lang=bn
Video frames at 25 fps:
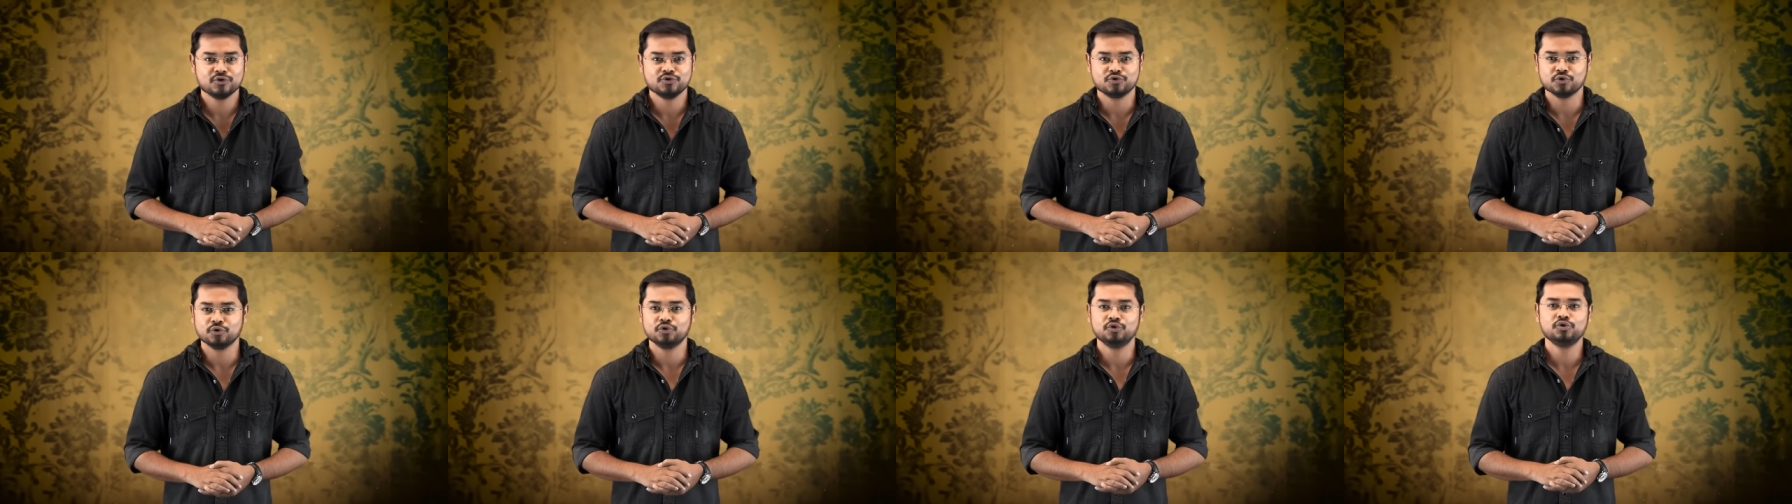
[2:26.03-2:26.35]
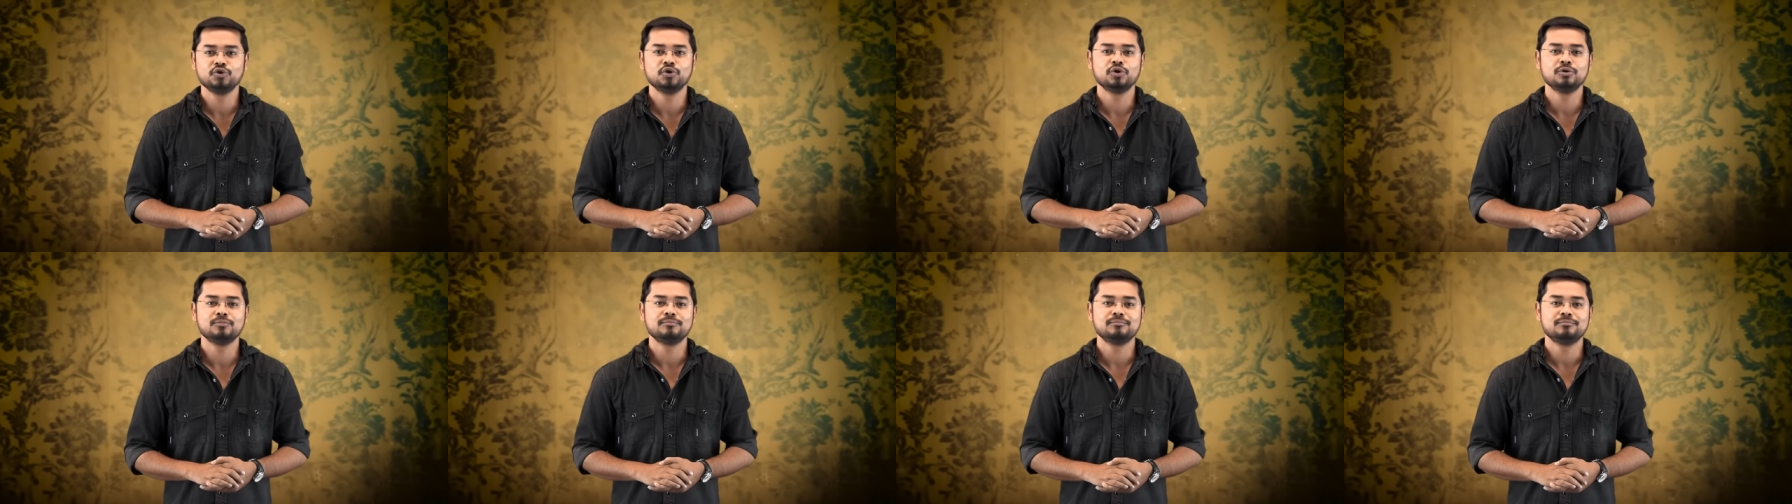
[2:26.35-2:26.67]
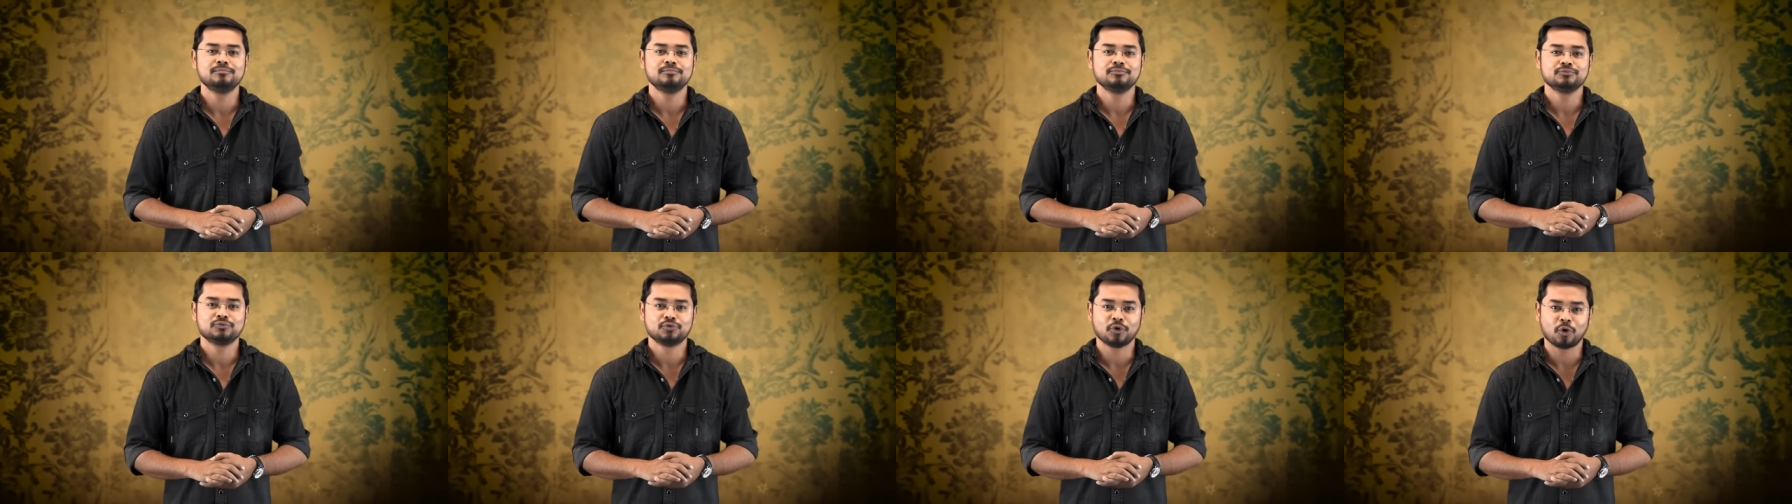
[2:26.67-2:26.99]
যদিও
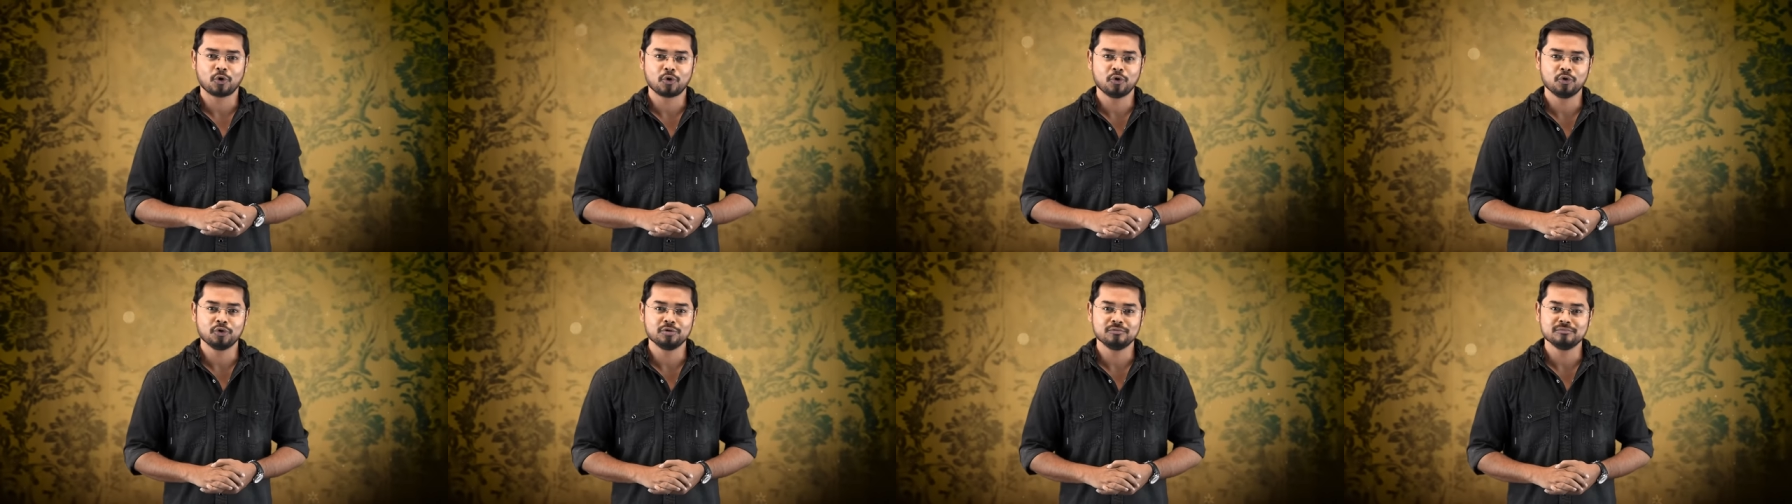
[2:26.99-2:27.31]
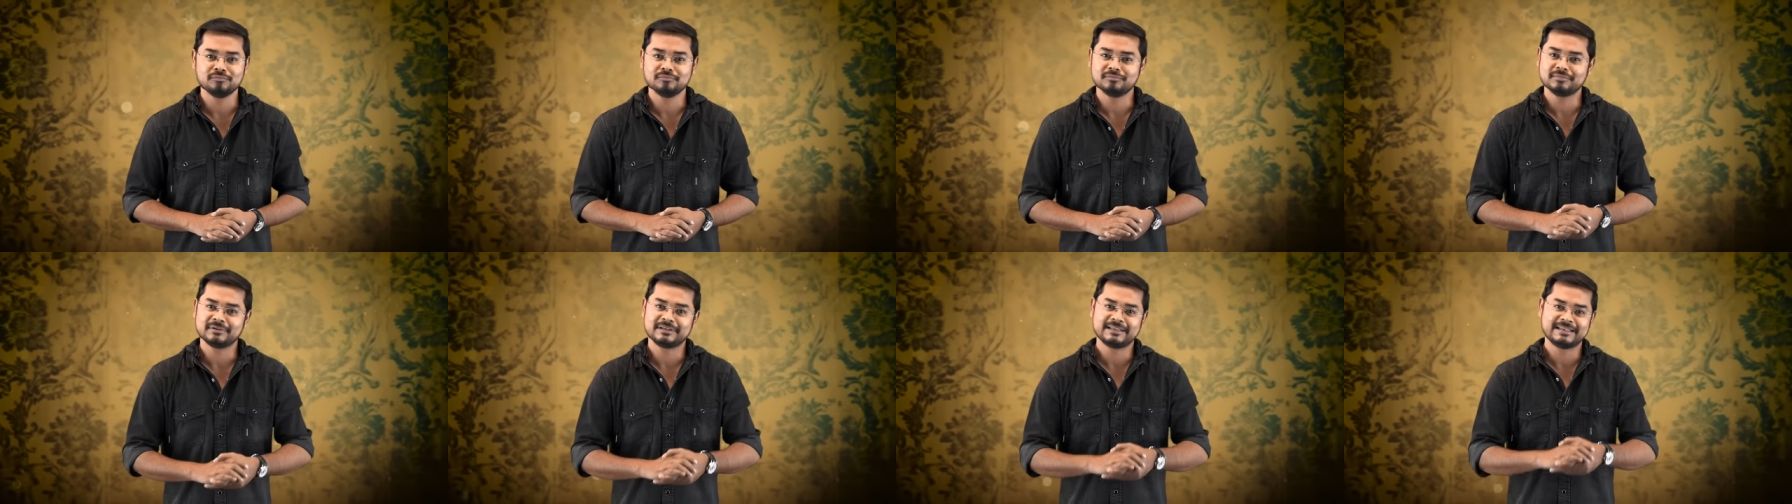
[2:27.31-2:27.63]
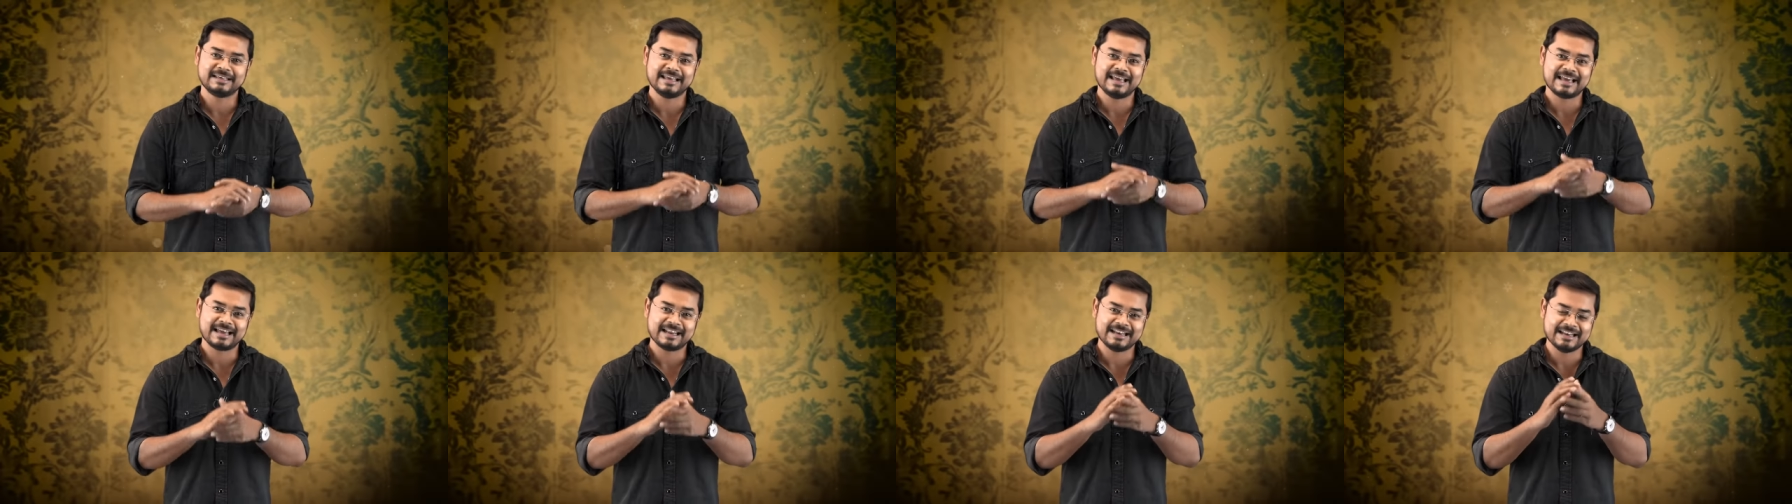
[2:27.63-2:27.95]
তখন
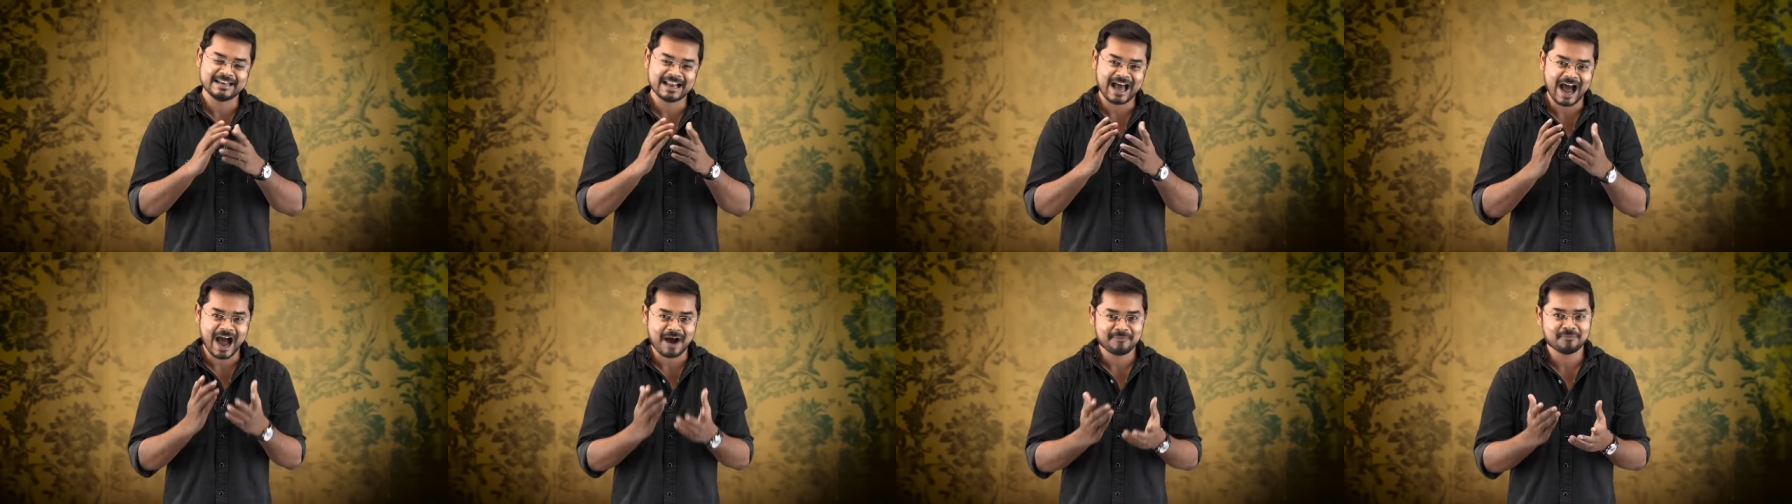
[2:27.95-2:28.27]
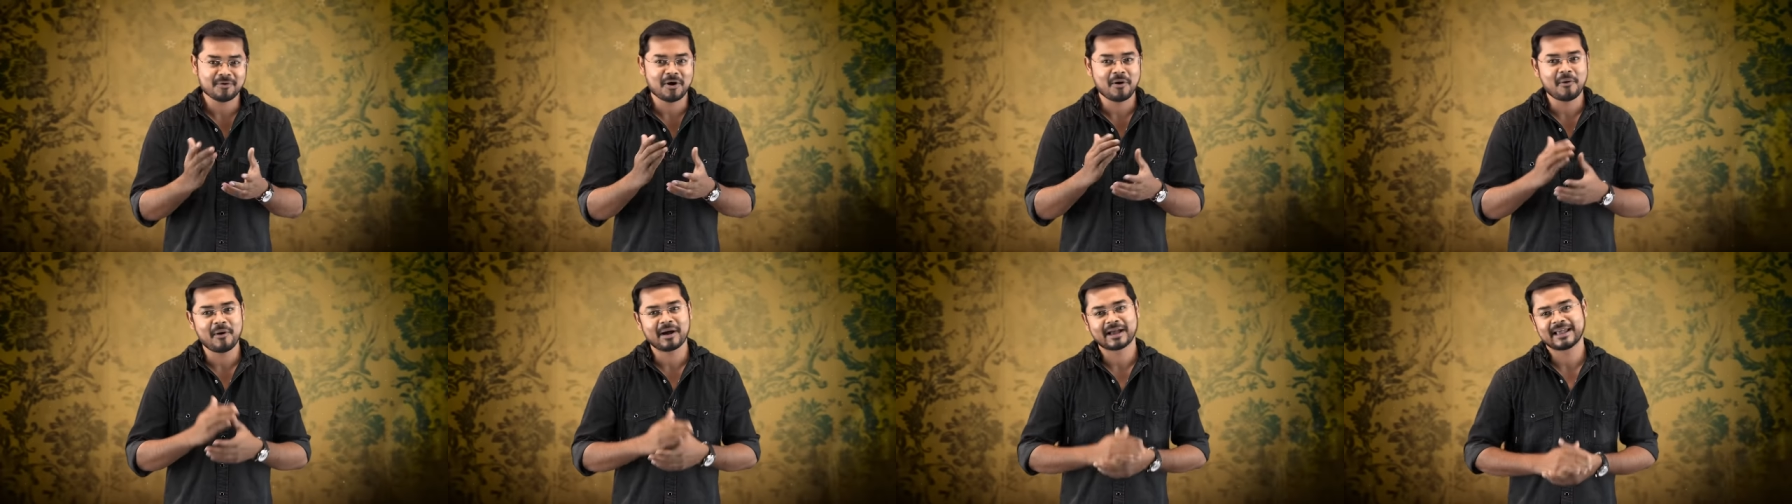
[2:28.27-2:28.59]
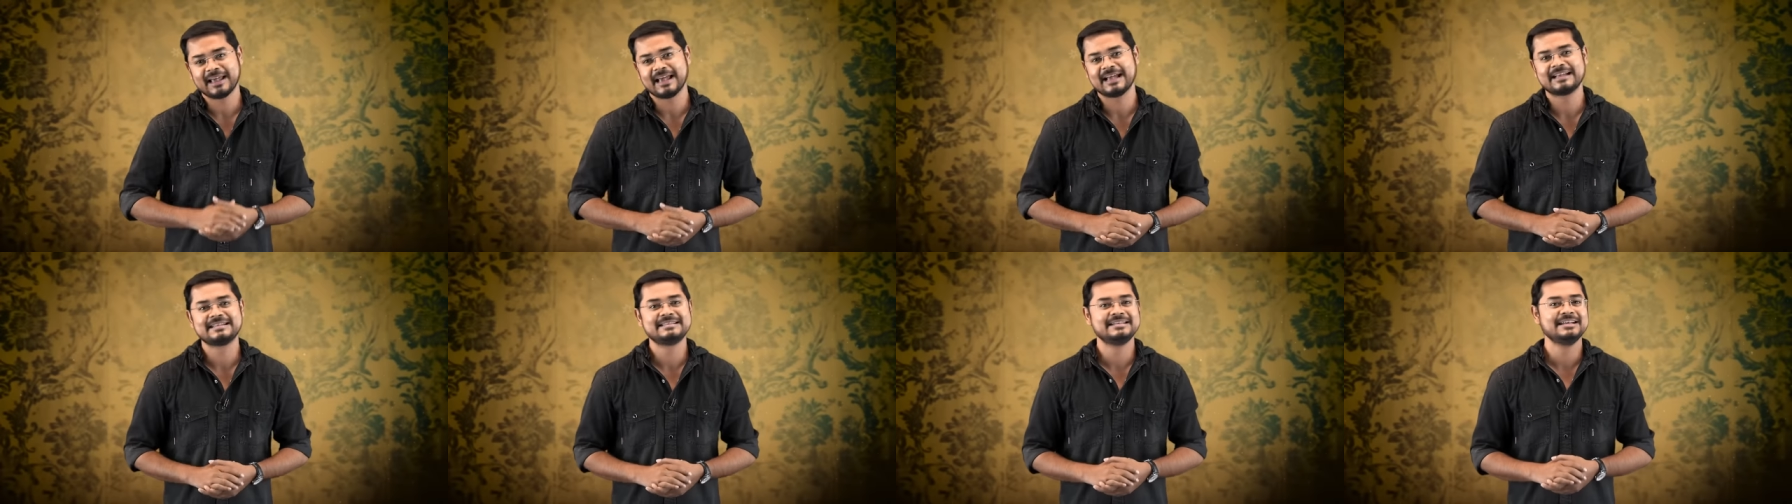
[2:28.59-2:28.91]
কেক নাম হওয়া
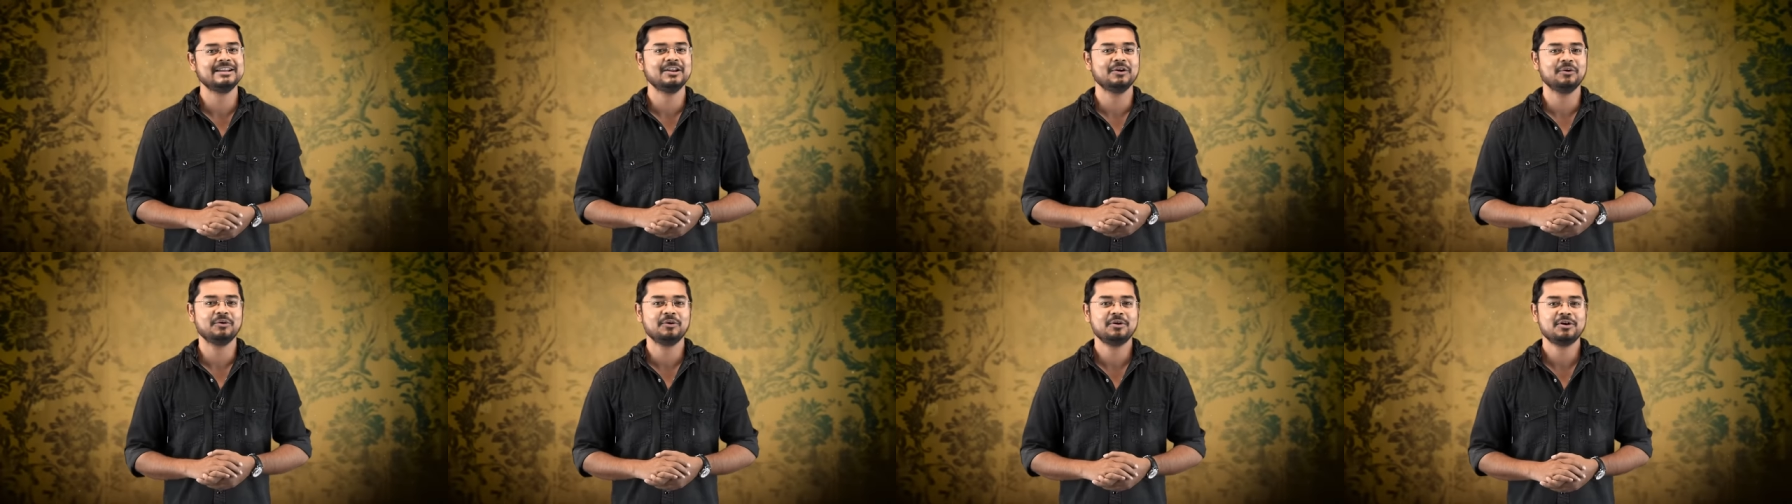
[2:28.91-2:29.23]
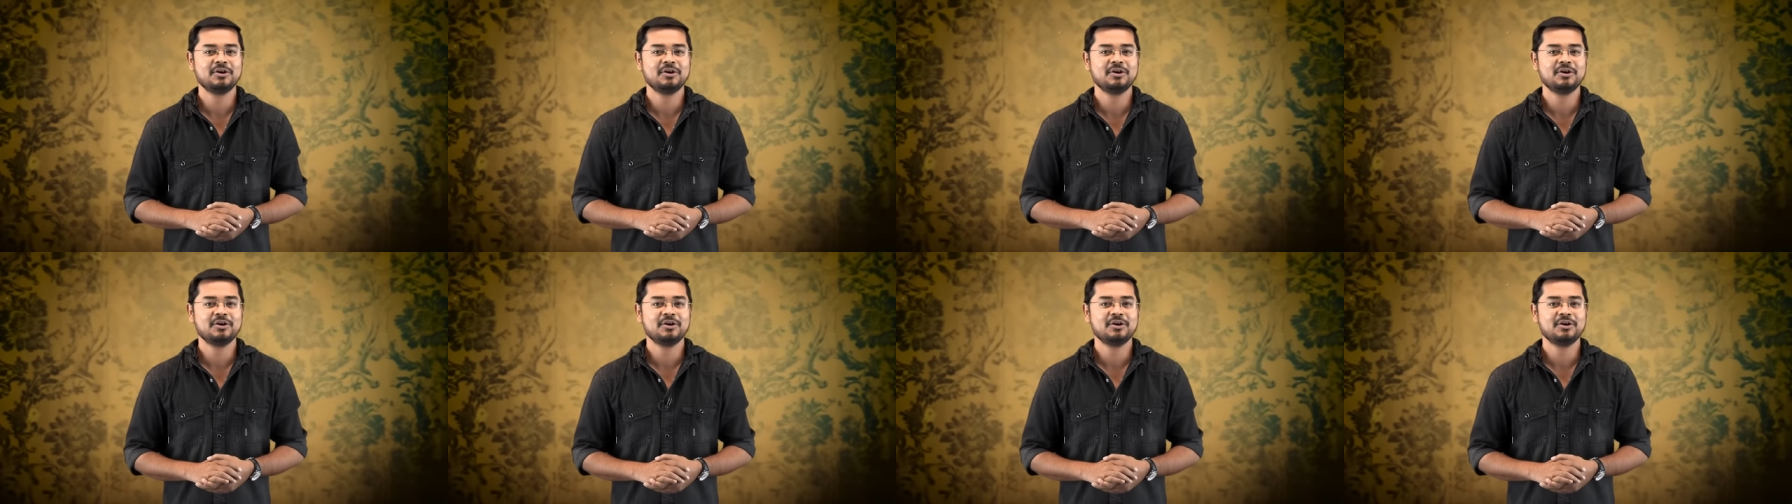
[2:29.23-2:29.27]
কেক ছিল